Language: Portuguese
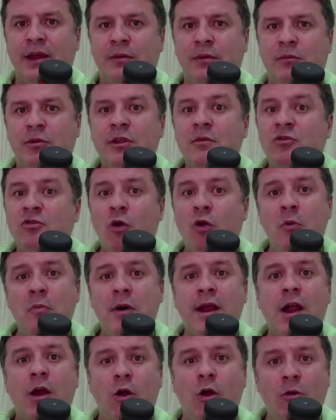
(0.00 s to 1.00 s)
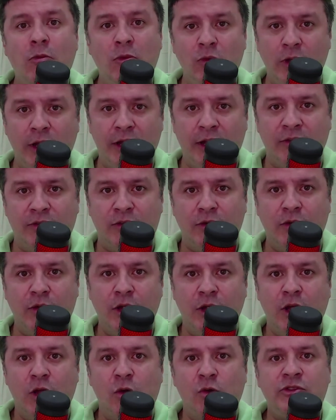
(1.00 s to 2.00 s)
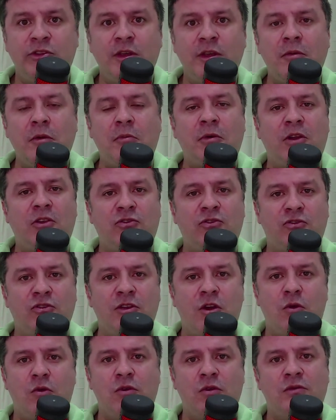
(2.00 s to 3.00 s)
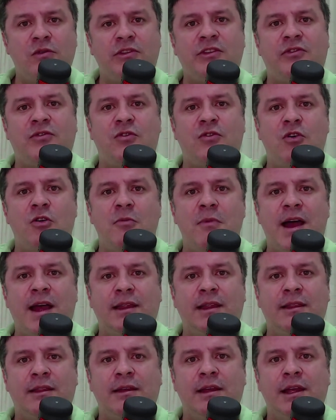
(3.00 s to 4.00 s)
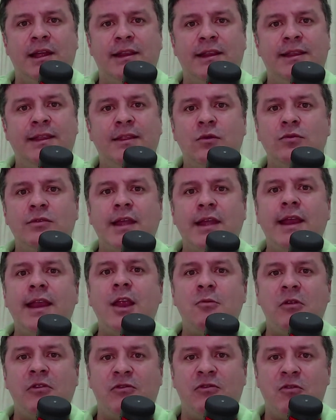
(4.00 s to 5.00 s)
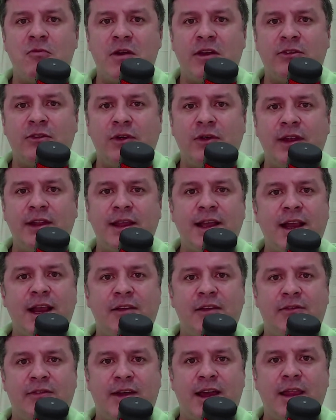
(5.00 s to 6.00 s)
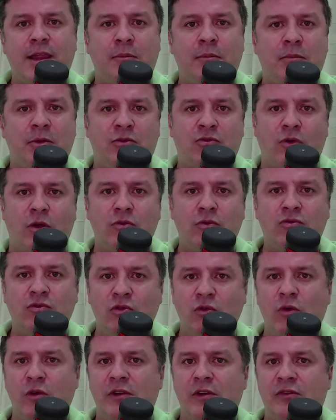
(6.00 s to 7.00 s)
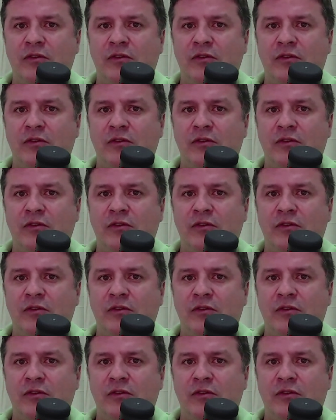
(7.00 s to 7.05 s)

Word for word: Podemos comparar como um livro. O sistema operacional, quando você formata, não tem nenhuma informação ainda gravada, pessoal sua,